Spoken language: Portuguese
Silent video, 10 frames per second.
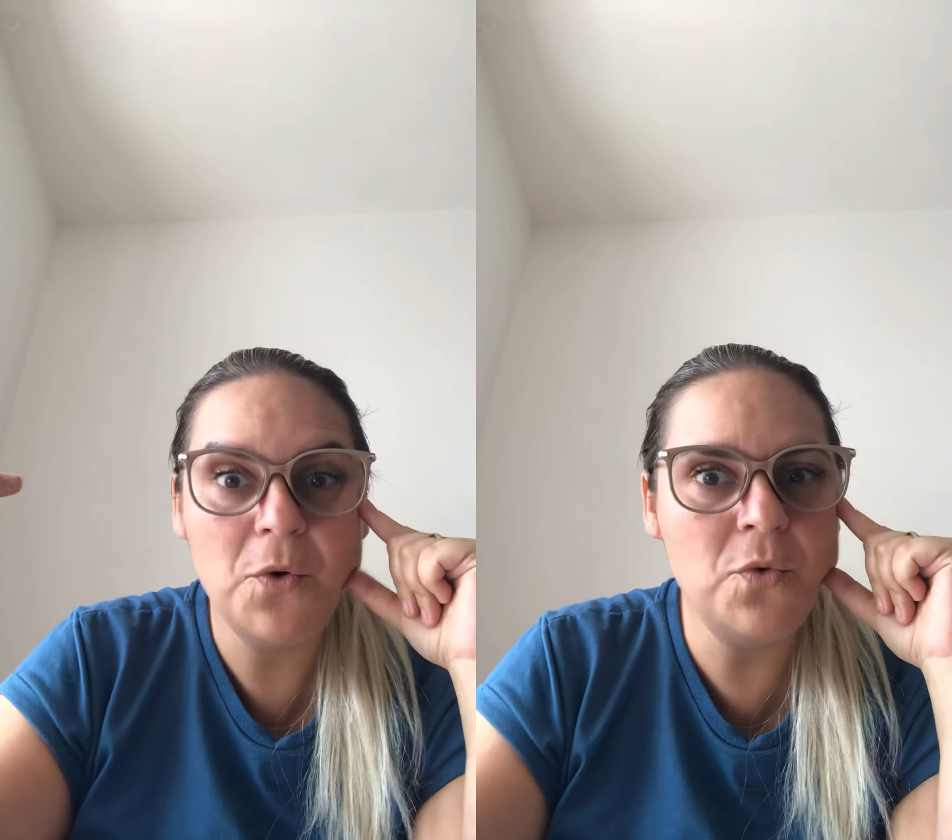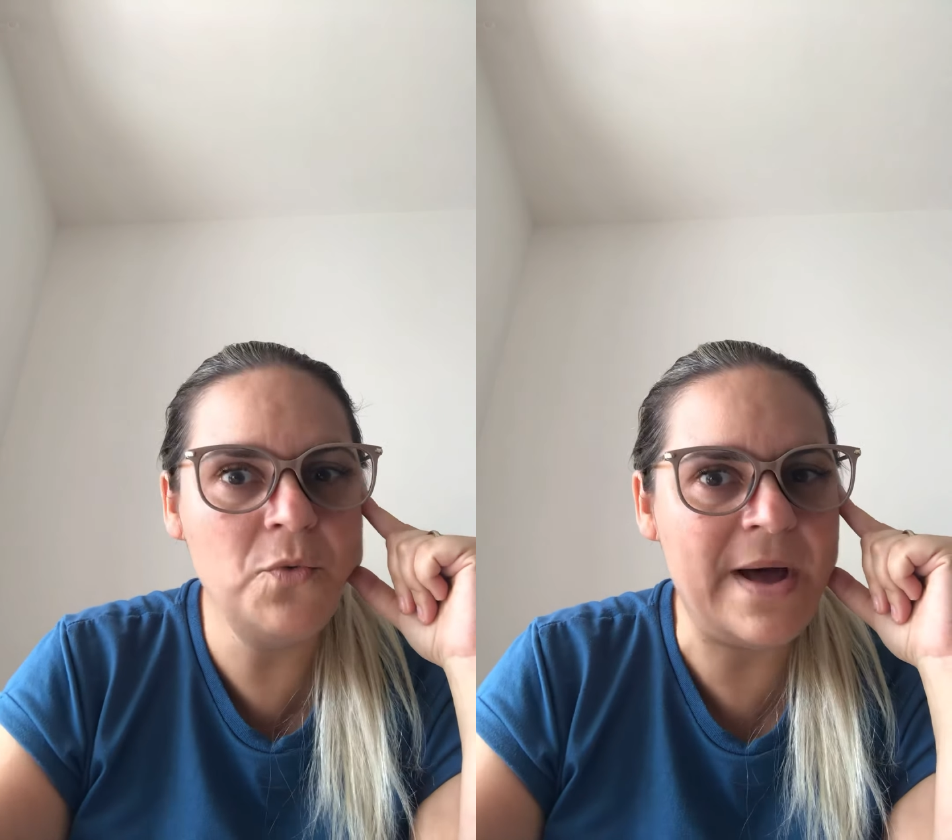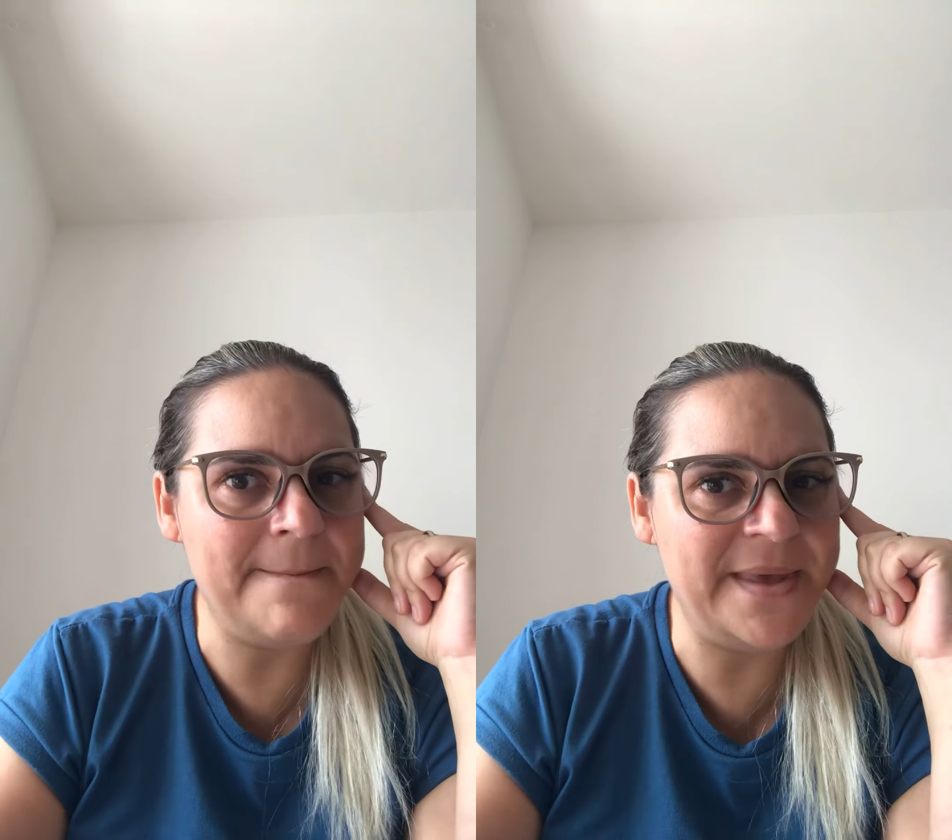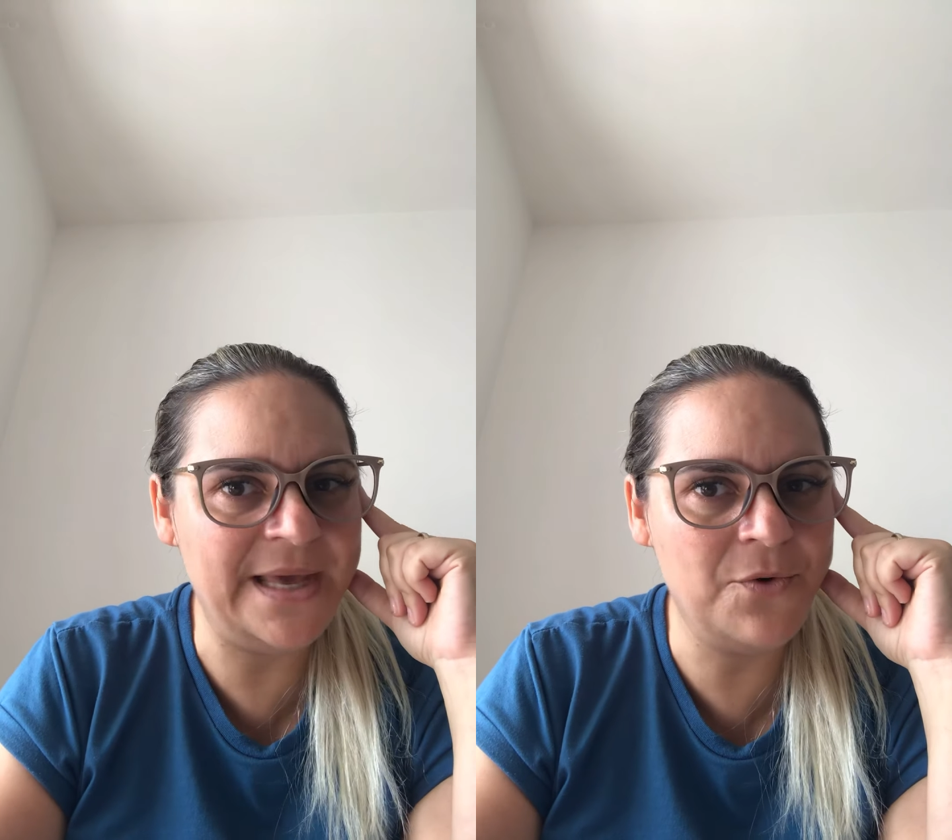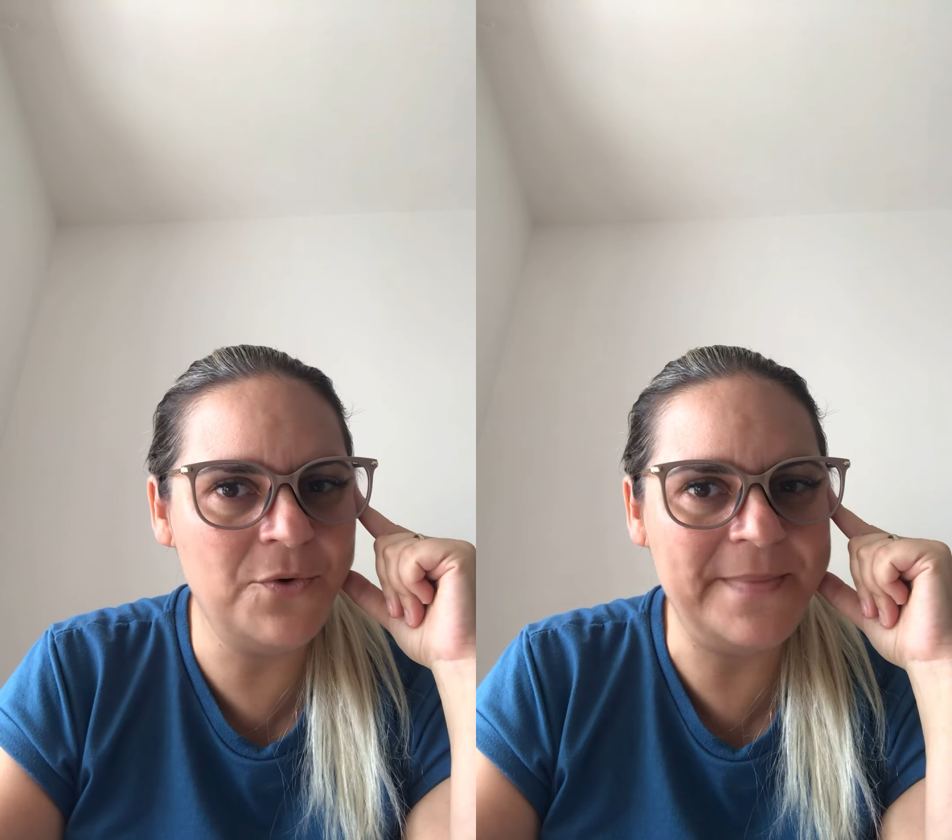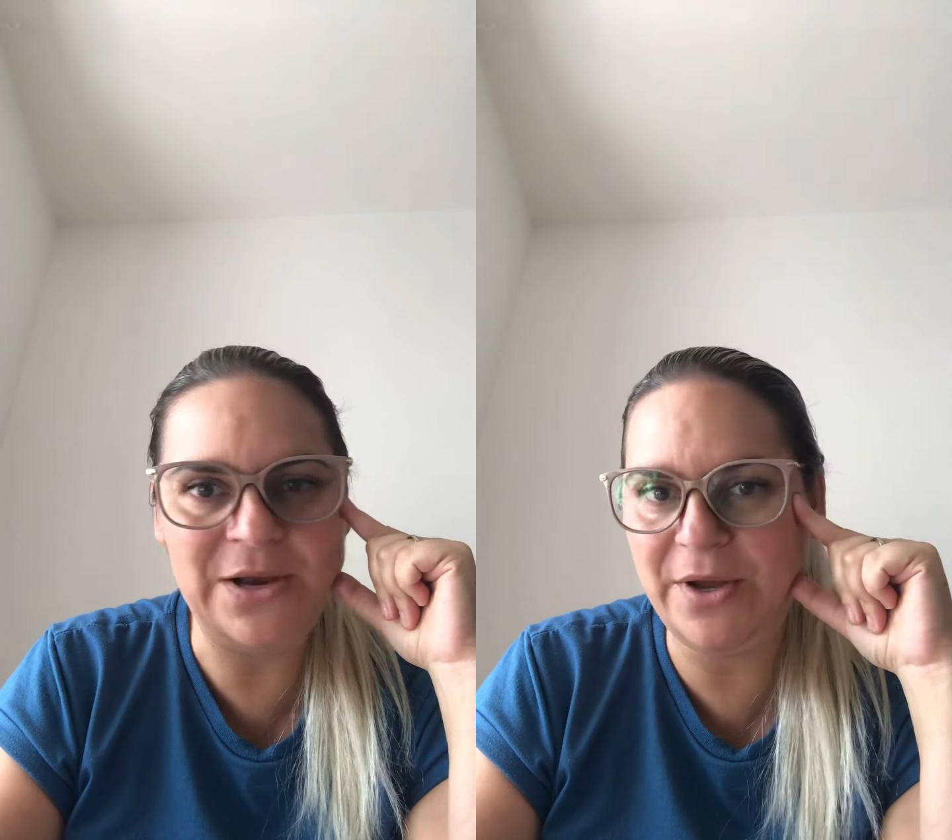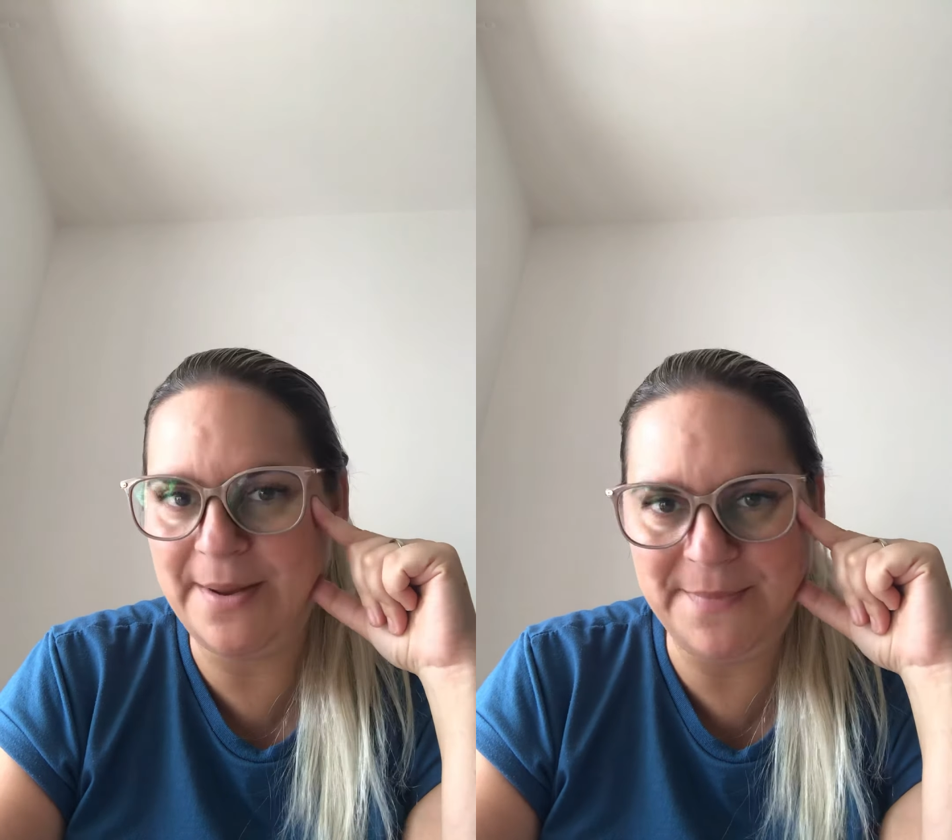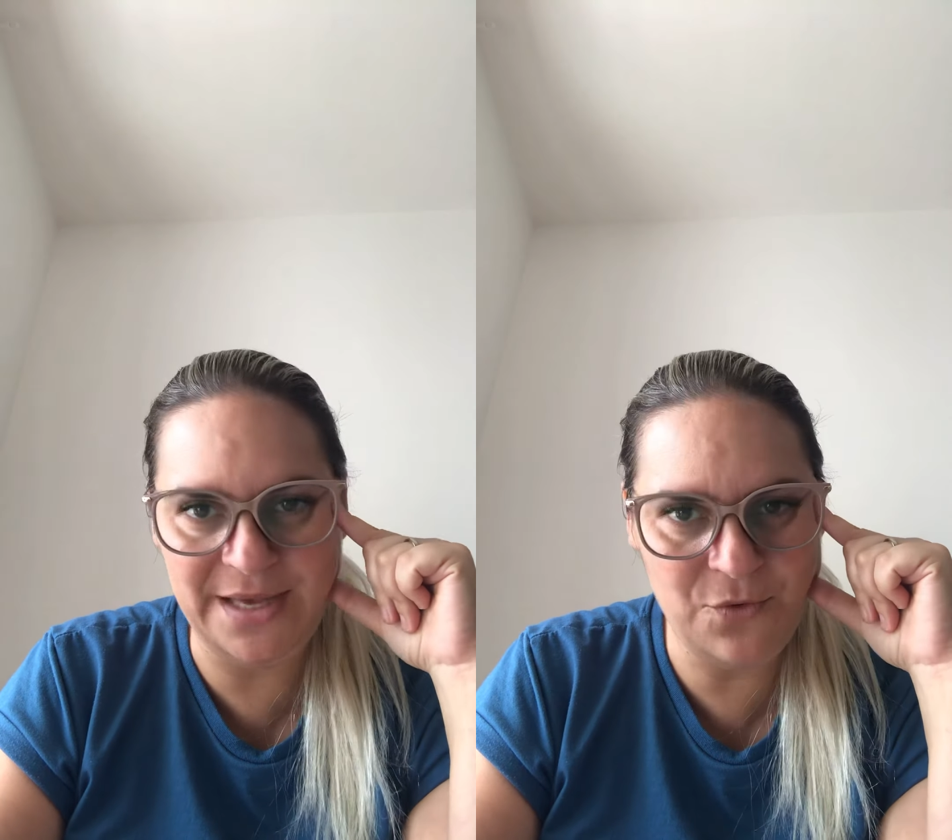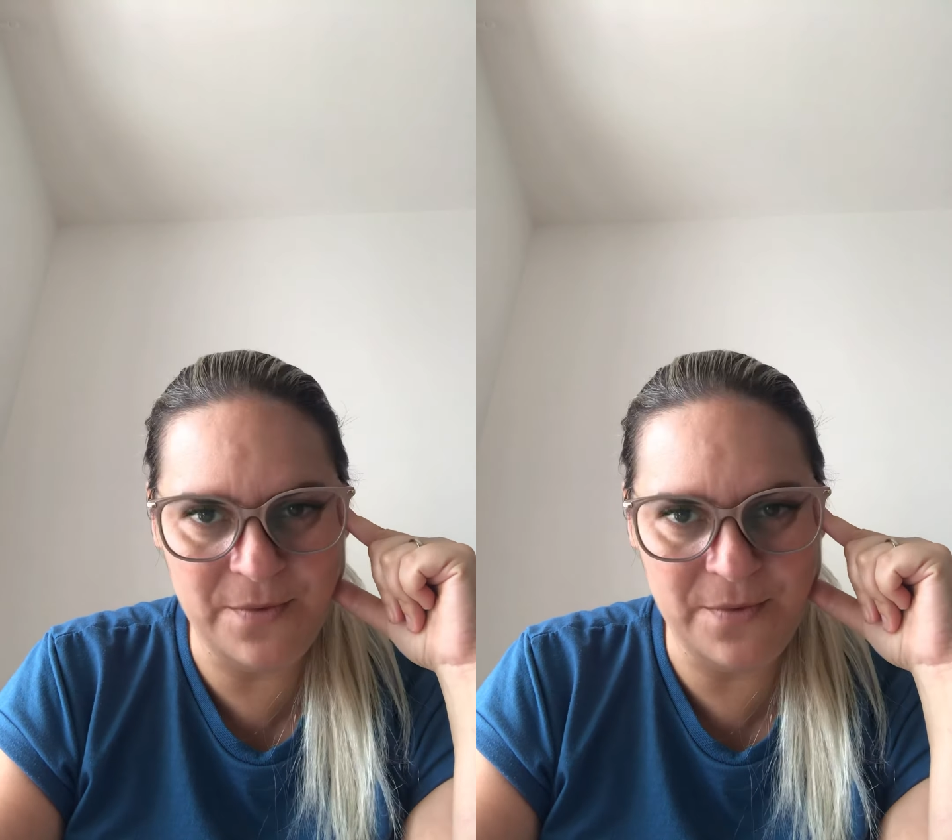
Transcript: um amigo, melhor amigo,